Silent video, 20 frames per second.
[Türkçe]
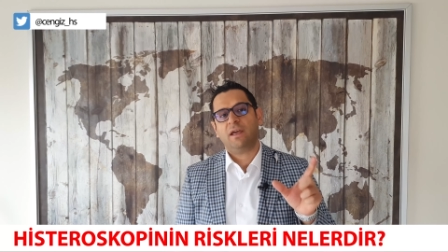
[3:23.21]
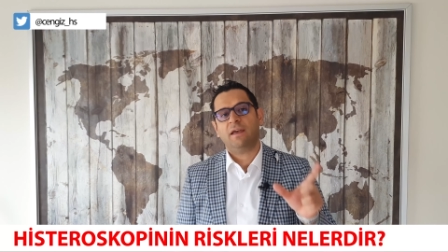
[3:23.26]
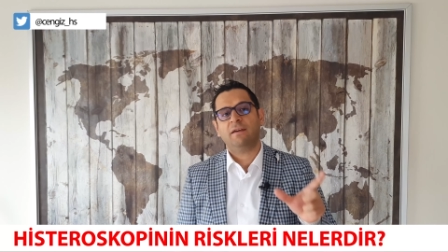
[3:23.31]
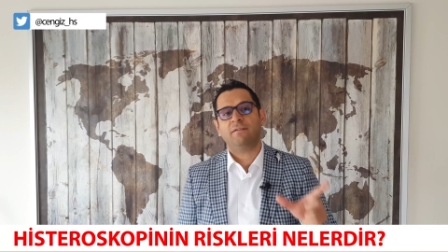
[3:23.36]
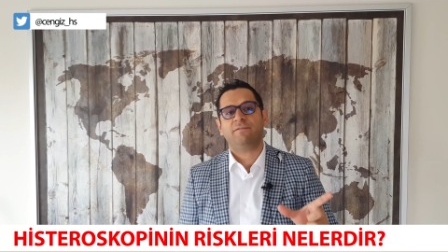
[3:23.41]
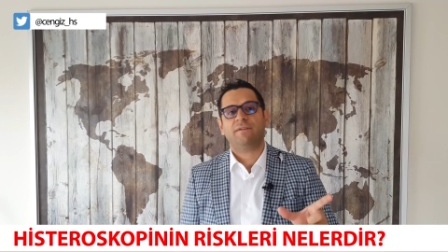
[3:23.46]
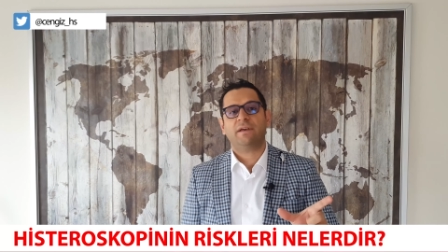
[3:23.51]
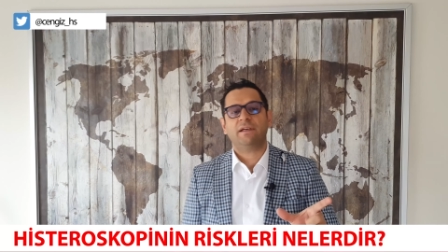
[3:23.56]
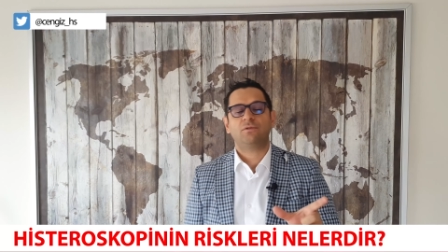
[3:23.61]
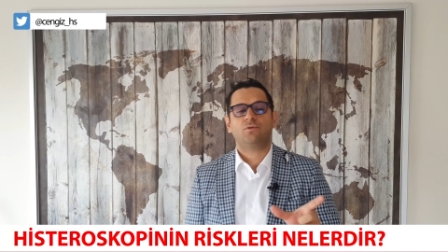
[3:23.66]

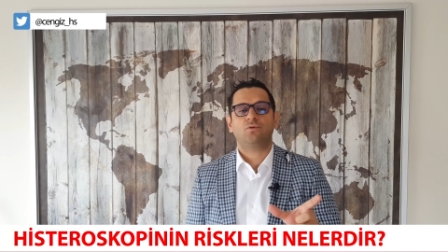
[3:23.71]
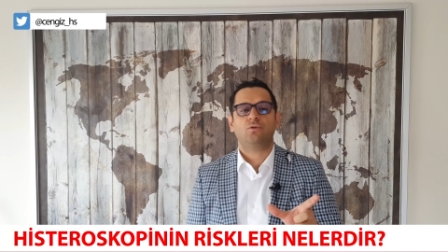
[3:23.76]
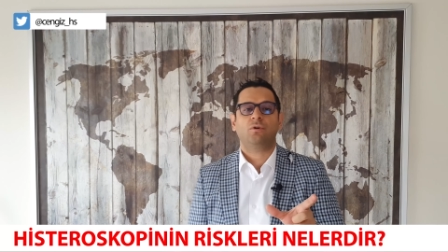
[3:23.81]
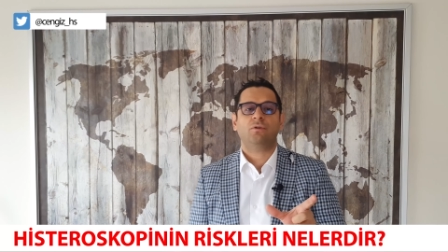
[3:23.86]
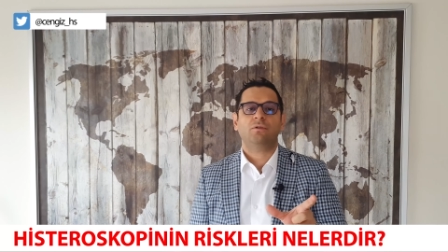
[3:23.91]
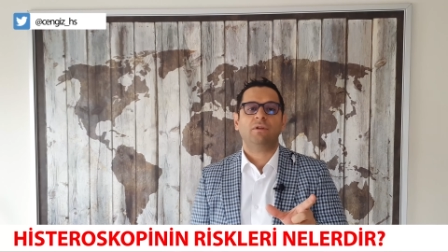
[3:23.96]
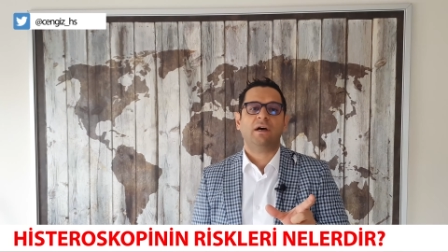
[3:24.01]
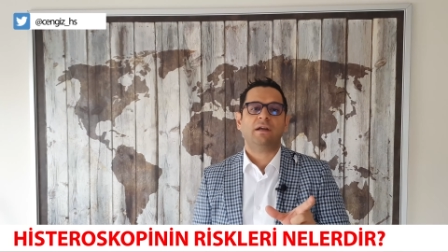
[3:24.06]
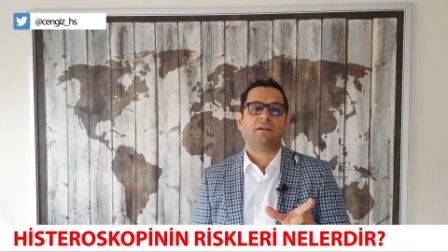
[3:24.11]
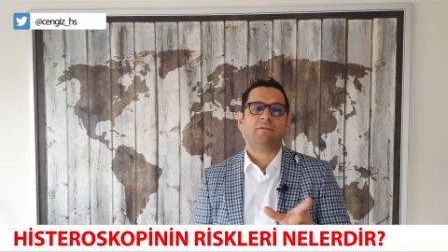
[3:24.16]

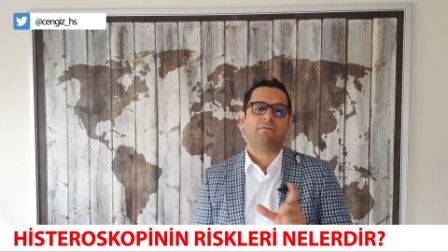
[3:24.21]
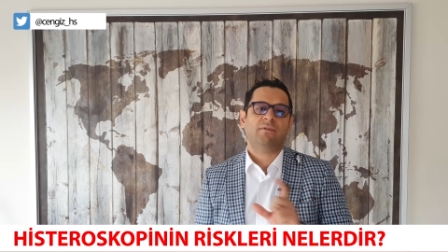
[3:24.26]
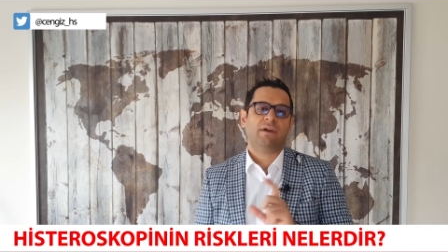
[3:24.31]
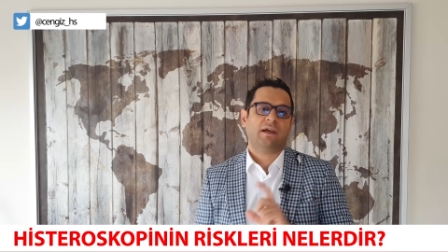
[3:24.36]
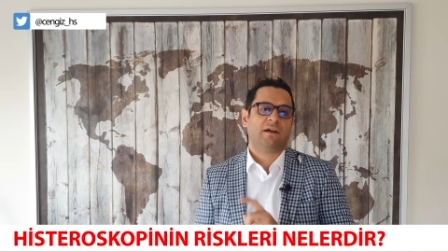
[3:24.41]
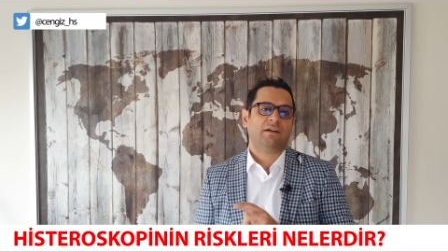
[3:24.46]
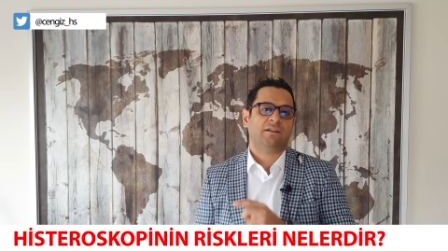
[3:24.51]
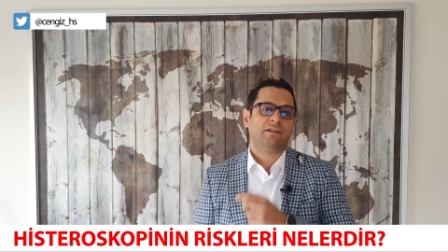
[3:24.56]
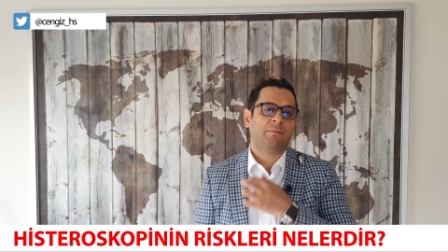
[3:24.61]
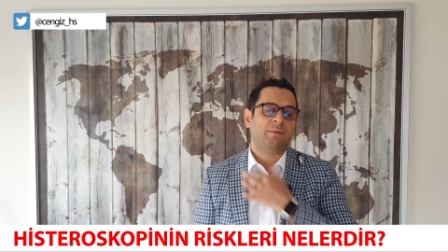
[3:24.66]
enfeksiyonlar
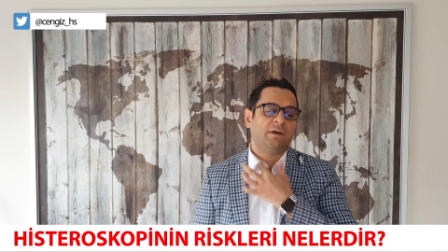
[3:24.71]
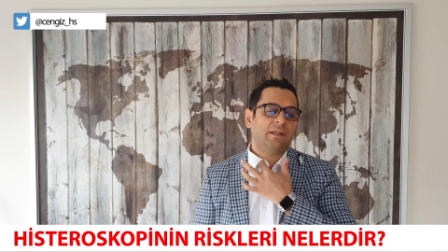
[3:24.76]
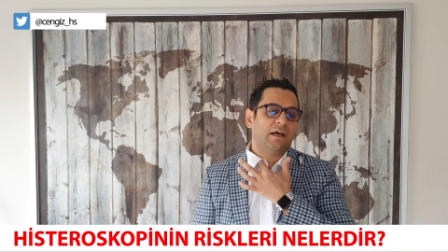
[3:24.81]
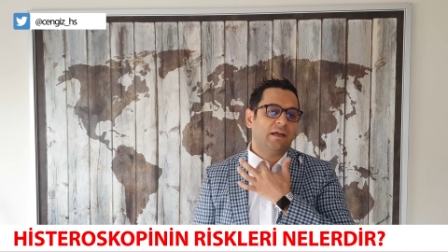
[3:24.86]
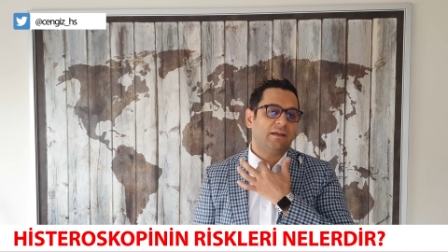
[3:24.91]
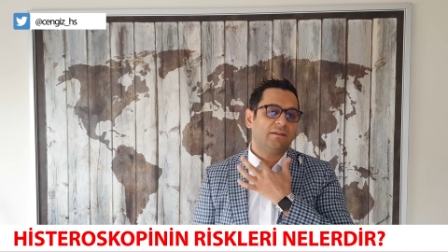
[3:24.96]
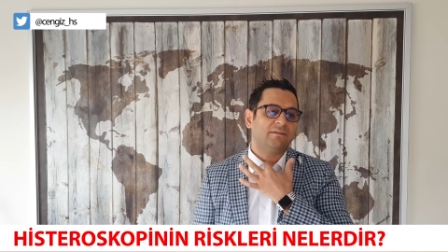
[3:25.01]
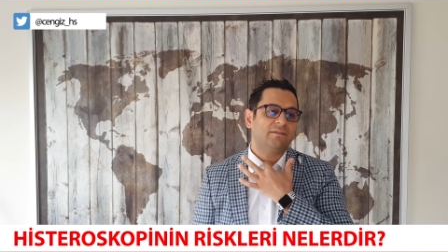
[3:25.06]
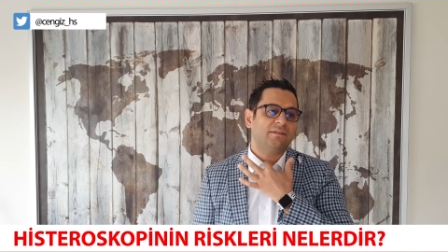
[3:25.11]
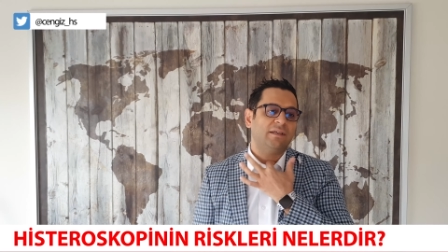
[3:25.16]
ve
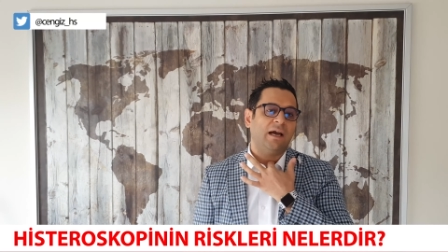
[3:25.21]
kanamalardır.